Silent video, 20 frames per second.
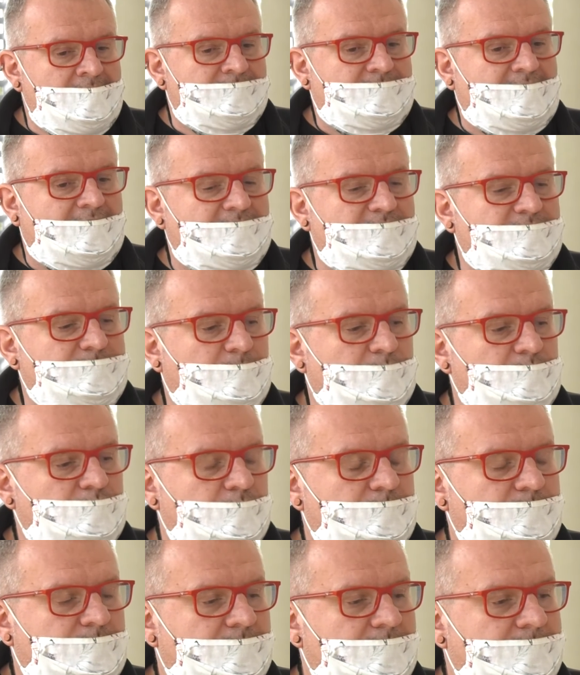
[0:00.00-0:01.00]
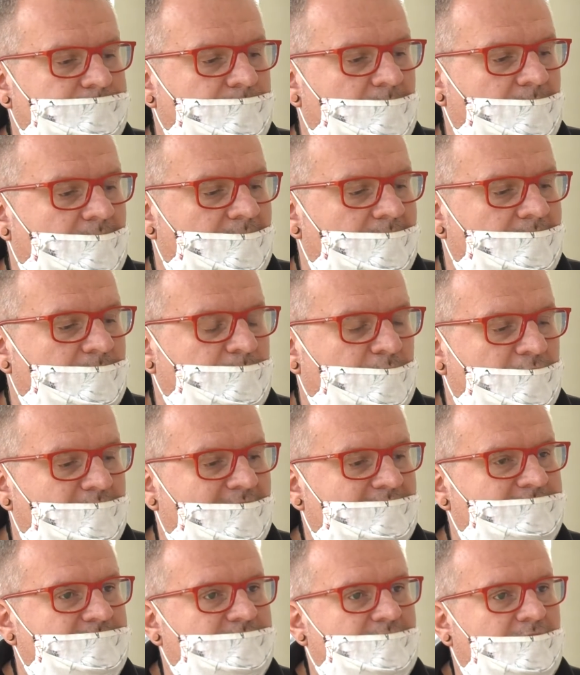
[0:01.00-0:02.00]
w taki sposób mm,
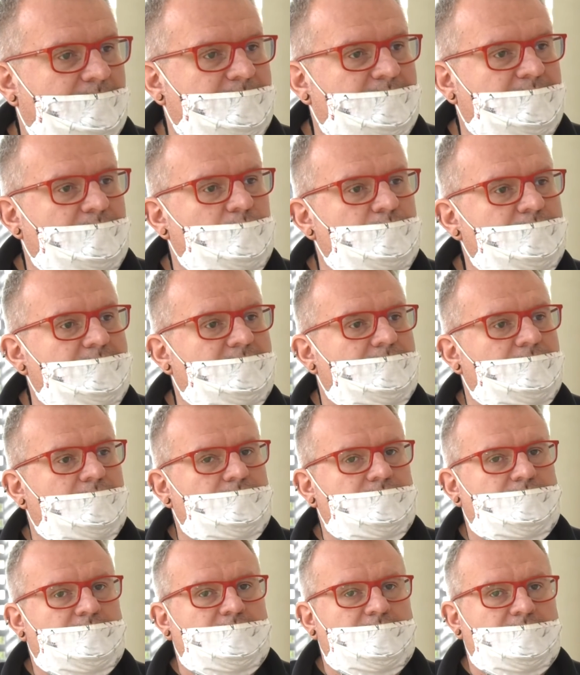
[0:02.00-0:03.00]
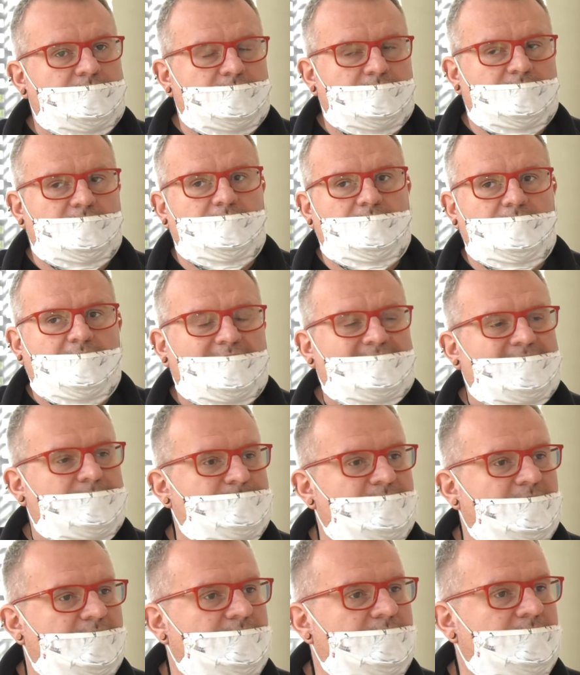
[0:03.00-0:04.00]
prowadzić, aby uniknąć e, jak
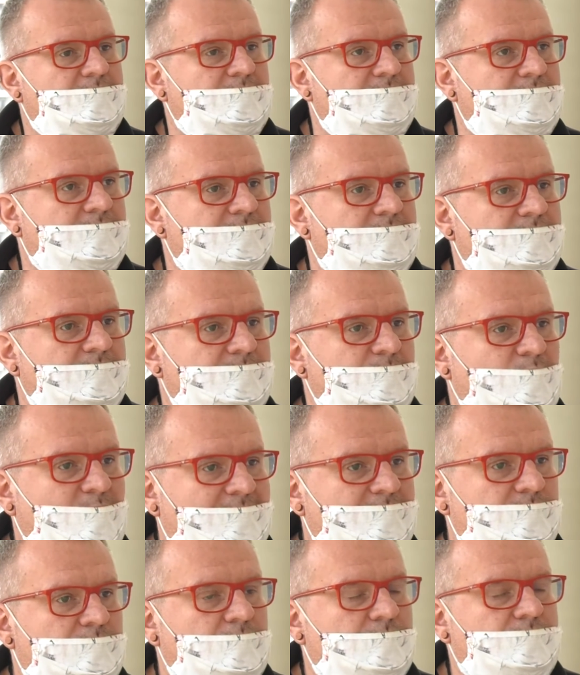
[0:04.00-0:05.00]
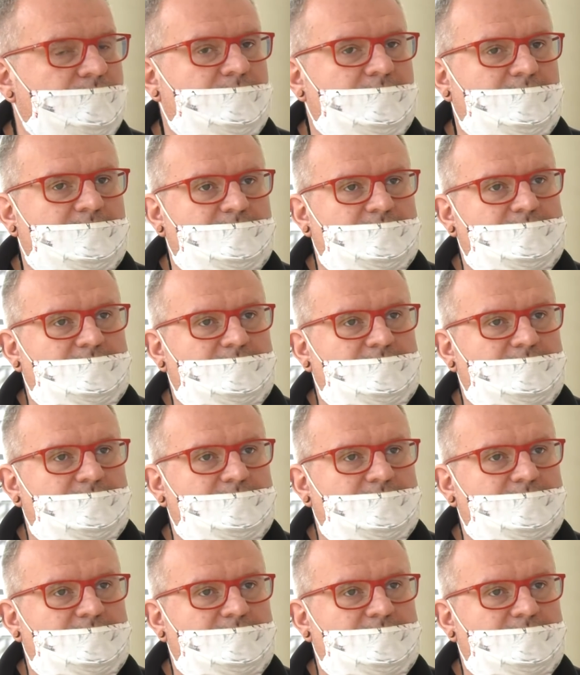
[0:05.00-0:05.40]
najmniej błędów,